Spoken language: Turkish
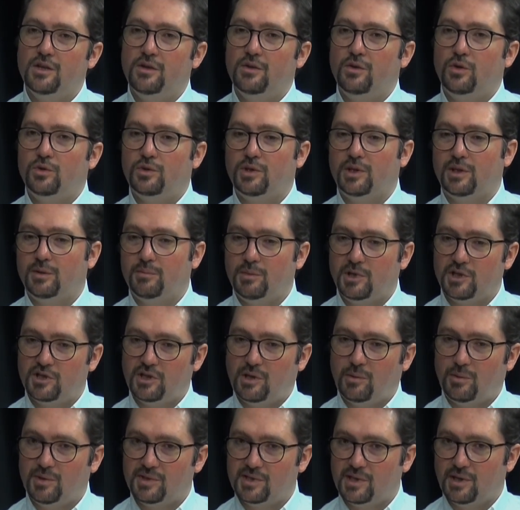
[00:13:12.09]
O da
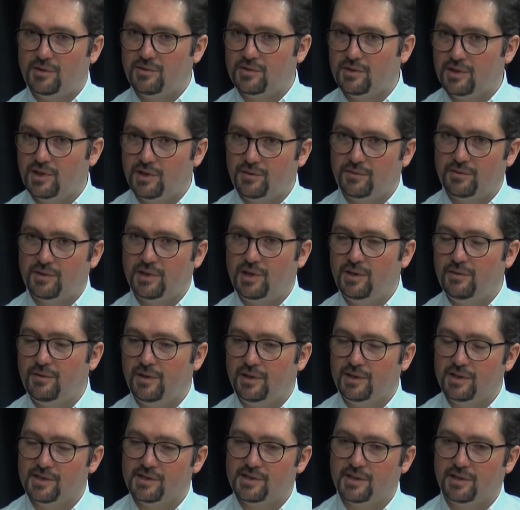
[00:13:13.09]
başka bir savcı tarafından
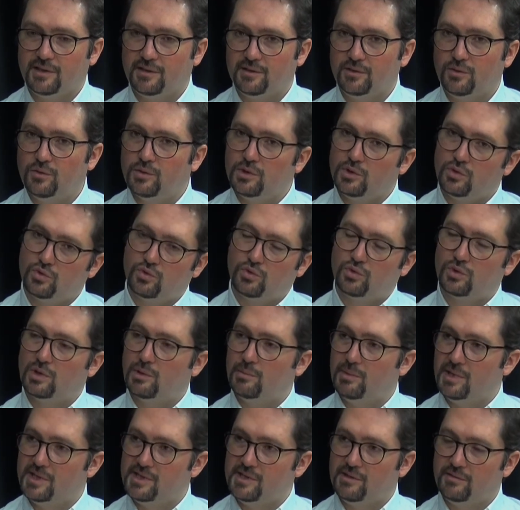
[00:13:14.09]
ifadesi alındı. O da
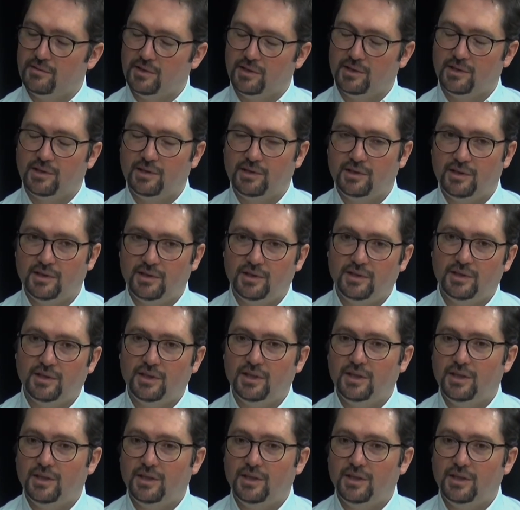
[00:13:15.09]
tutuklamaya sevk edildi.